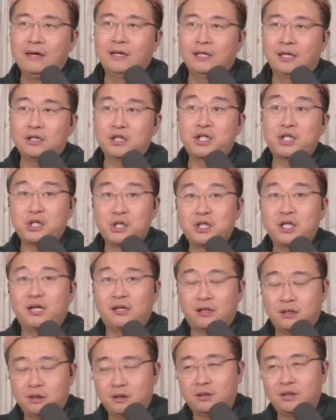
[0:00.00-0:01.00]
但事实
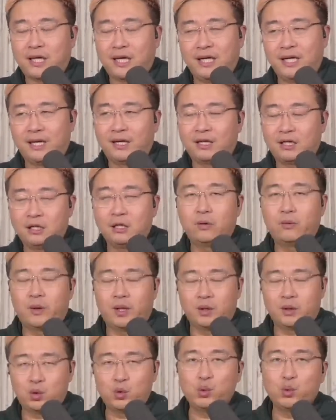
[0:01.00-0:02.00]
上，他也客观
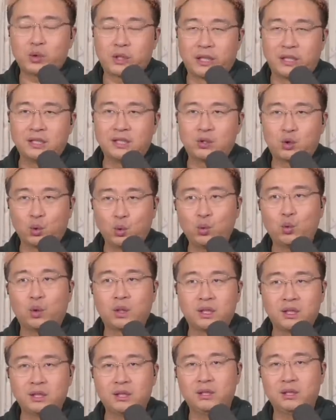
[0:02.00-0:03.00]
上促成了中国
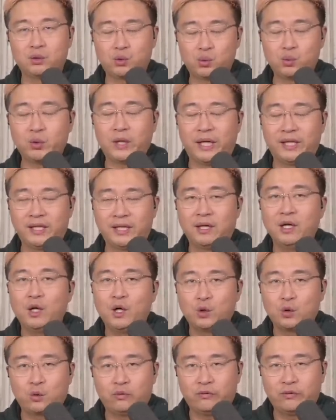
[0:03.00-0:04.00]
跟苏联的
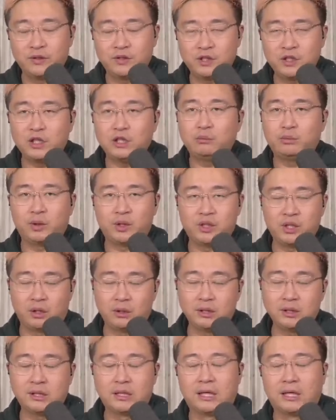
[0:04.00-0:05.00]
双方进一步的交
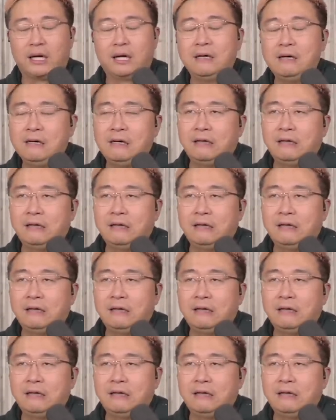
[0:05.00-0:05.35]
恶啊。